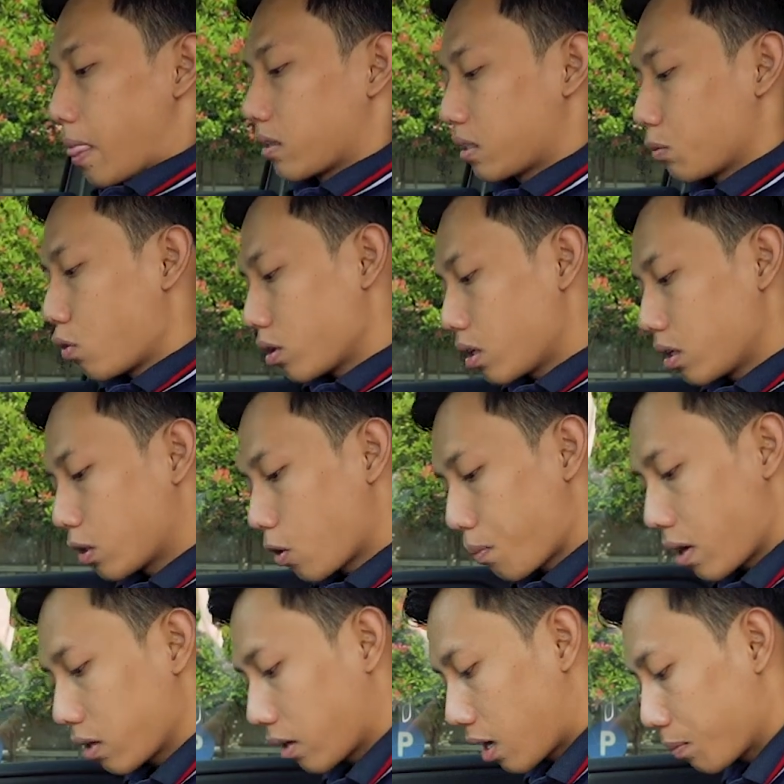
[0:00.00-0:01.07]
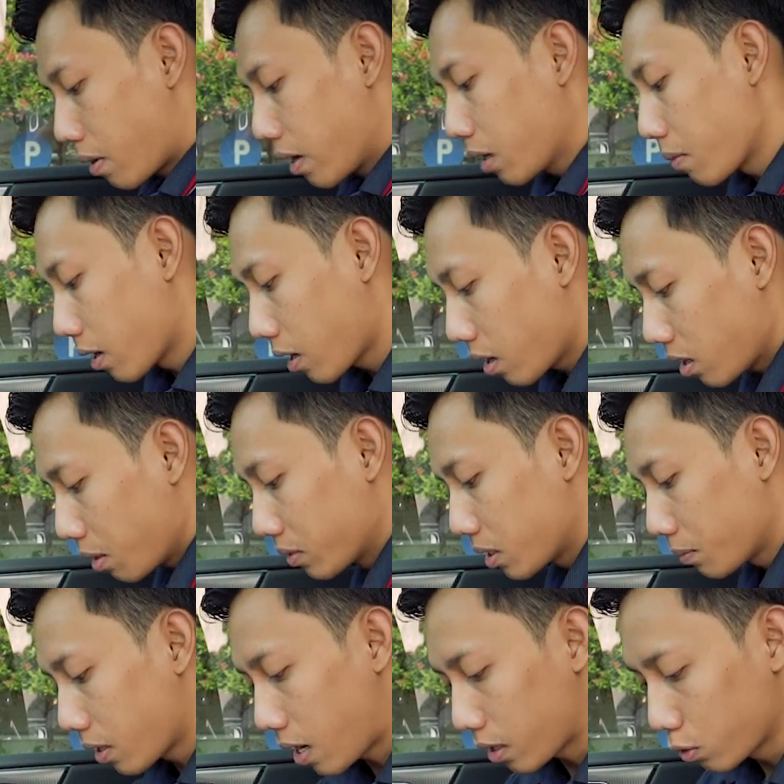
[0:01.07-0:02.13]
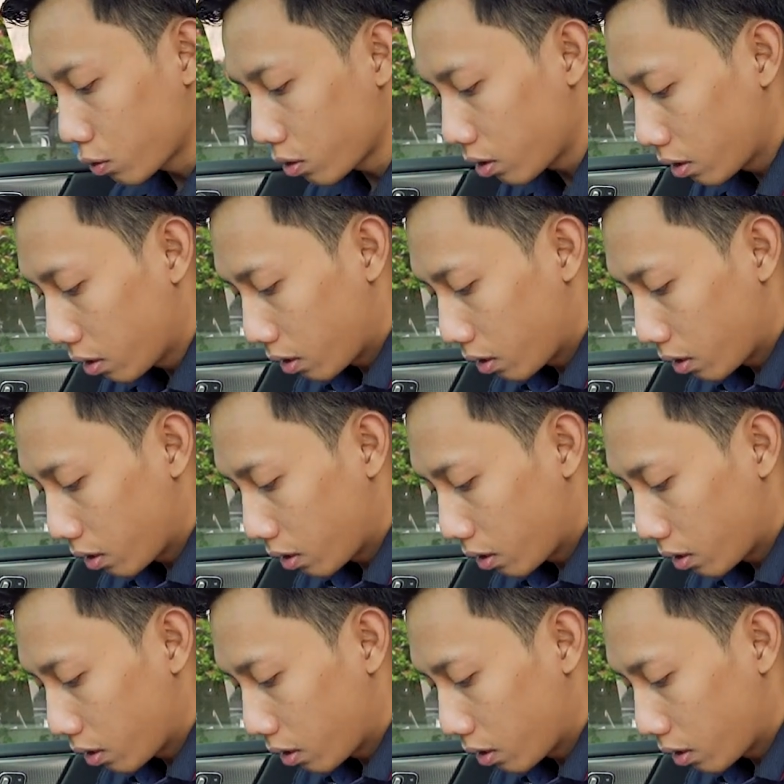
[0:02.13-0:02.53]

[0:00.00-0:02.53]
semuanya ditopang dengan baik, bahkan Anda bisa mengatur